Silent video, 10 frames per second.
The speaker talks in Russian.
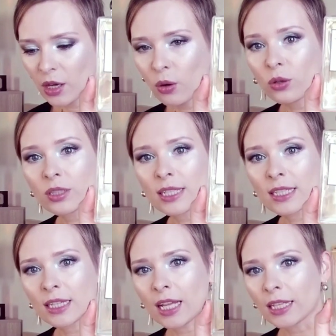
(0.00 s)
Он
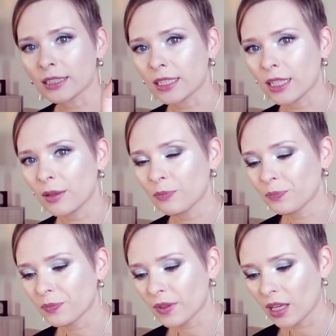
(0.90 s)
сладкий,
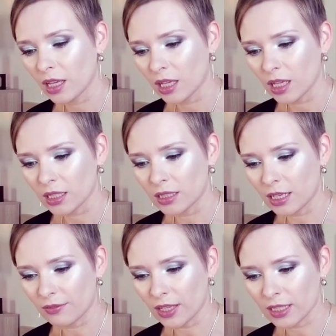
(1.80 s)

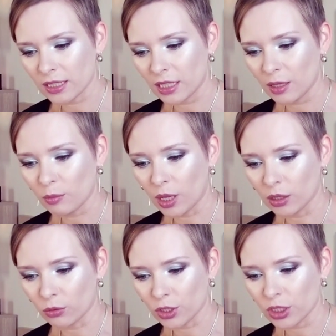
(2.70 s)
древесный,
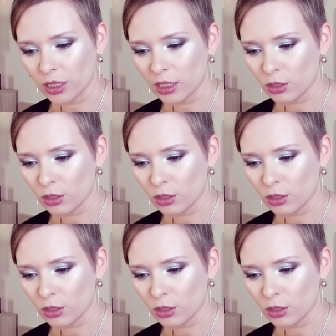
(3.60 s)
молочный,